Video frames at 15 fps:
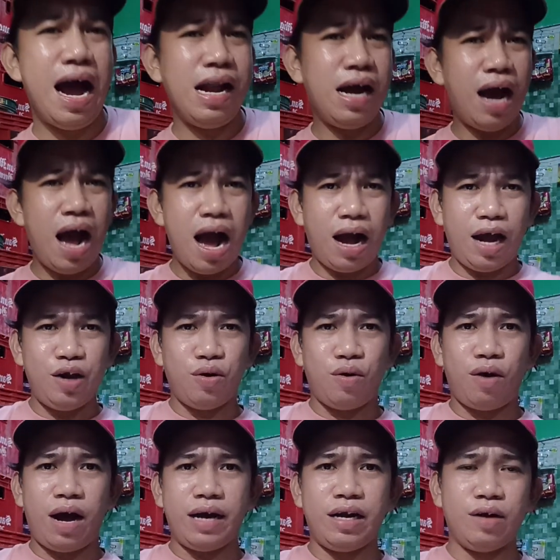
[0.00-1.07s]

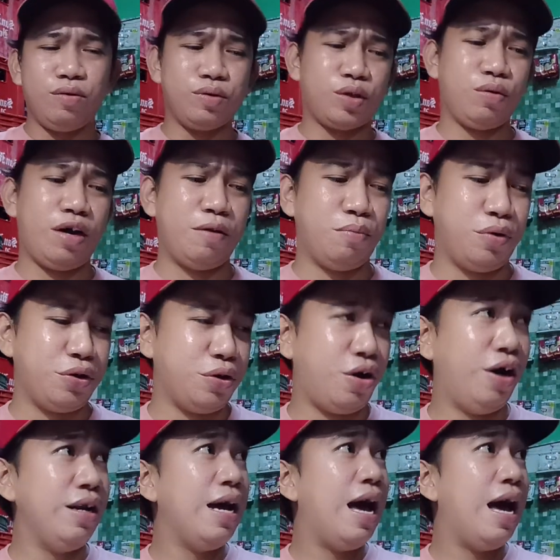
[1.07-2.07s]
Nakakaloka, nagustuhan mo yon